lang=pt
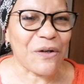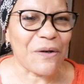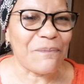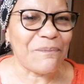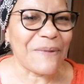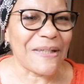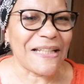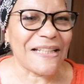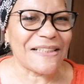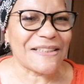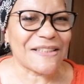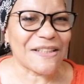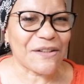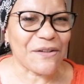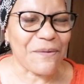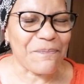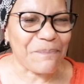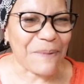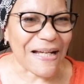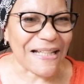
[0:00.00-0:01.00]
comente,
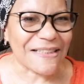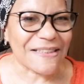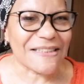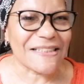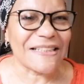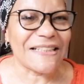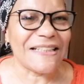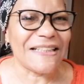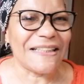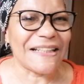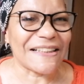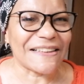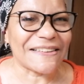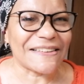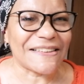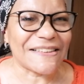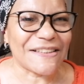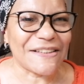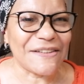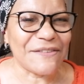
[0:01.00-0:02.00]
compartilhe,
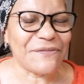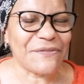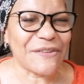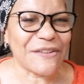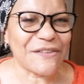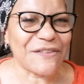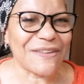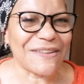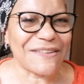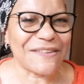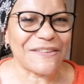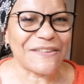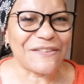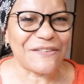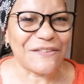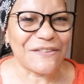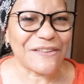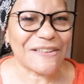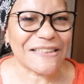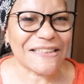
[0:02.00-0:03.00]
ative
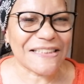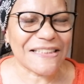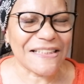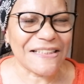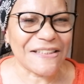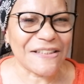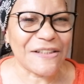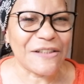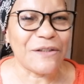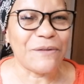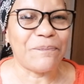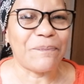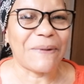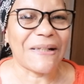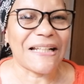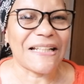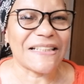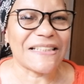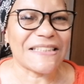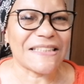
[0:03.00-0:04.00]
o, o sininho
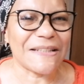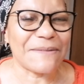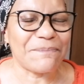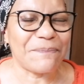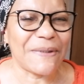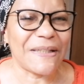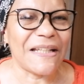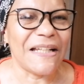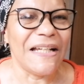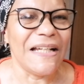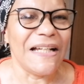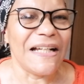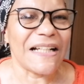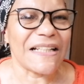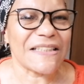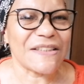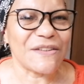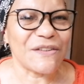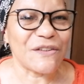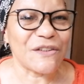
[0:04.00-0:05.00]
para receber
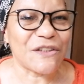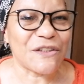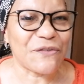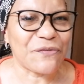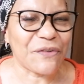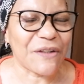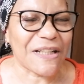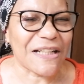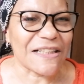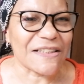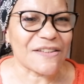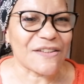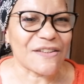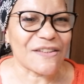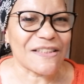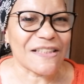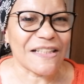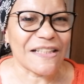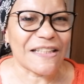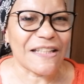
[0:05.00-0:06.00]
as
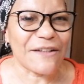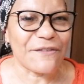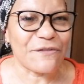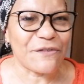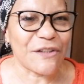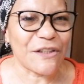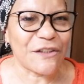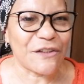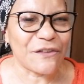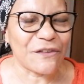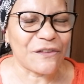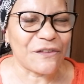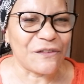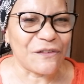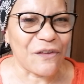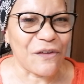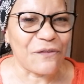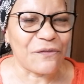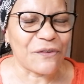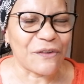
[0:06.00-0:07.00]
notificações que tem vídeo
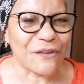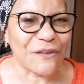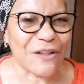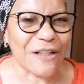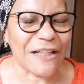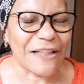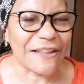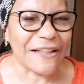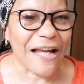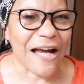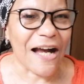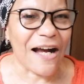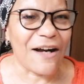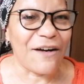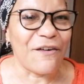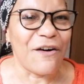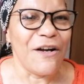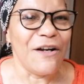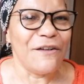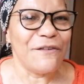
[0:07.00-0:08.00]
novo no
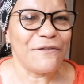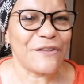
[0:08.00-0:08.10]
canal.